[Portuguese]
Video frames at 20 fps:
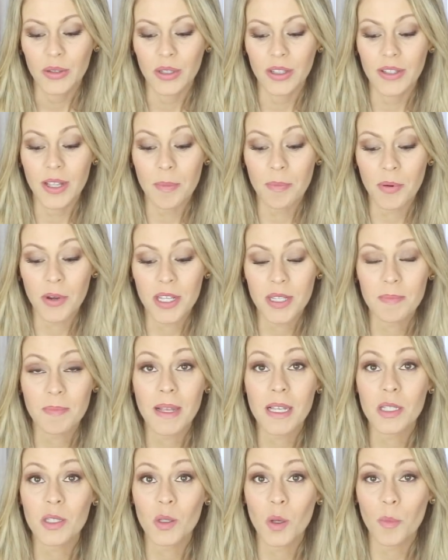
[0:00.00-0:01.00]
Depois
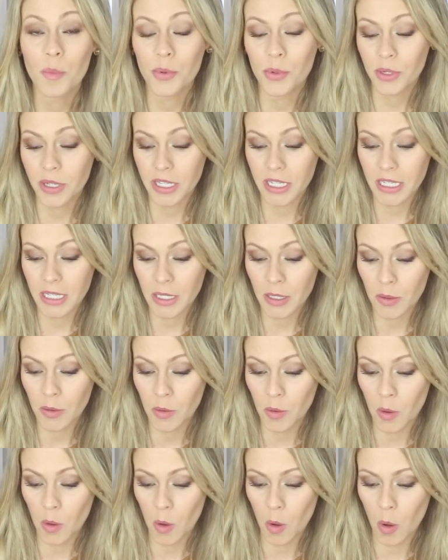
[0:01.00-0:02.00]
passou para o
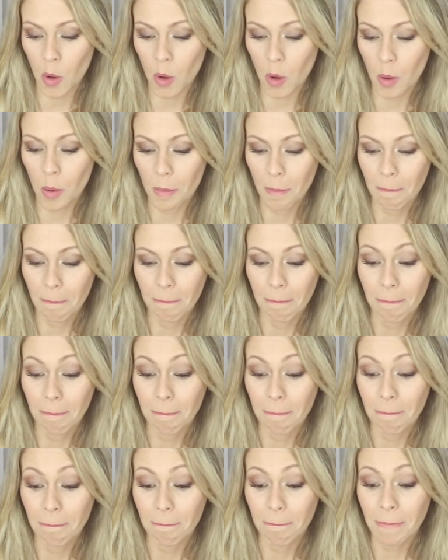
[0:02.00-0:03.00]
grego
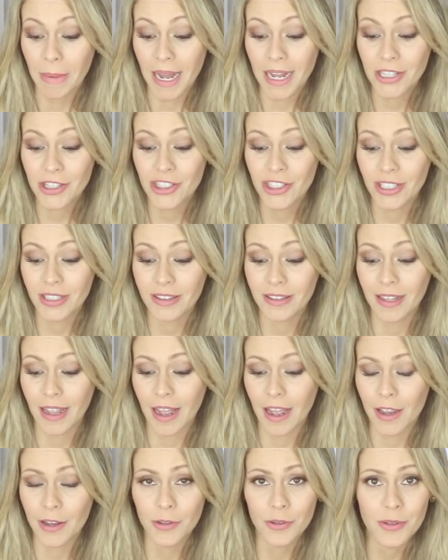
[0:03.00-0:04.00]

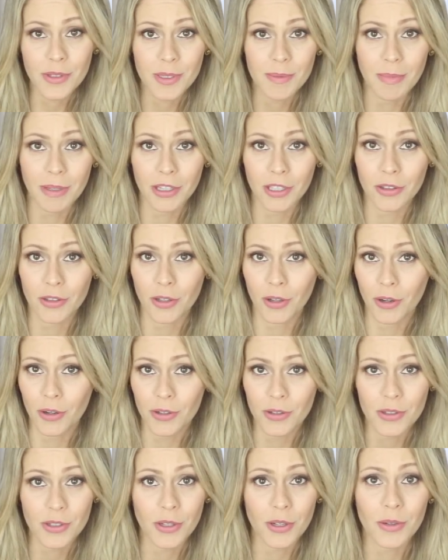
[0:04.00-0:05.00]
Matitaios,
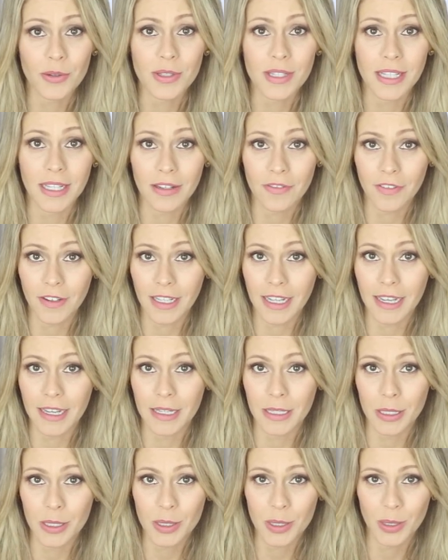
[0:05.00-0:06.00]
Matitaios, eu não sei falar
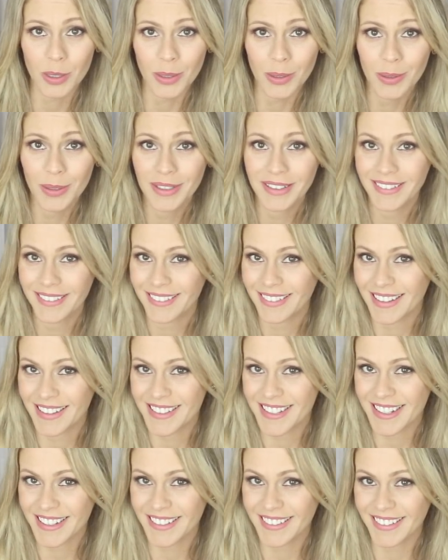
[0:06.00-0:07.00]
isso, tá
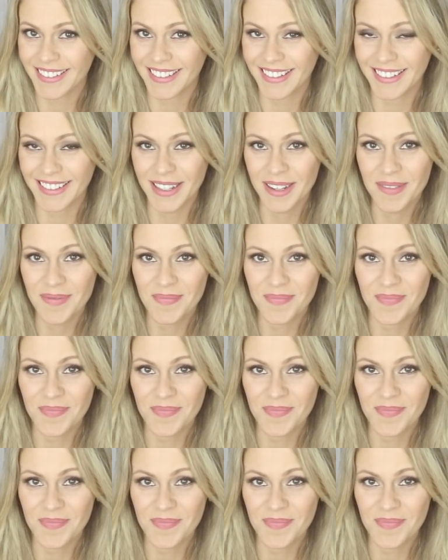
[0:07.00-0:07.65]
escrito aqui.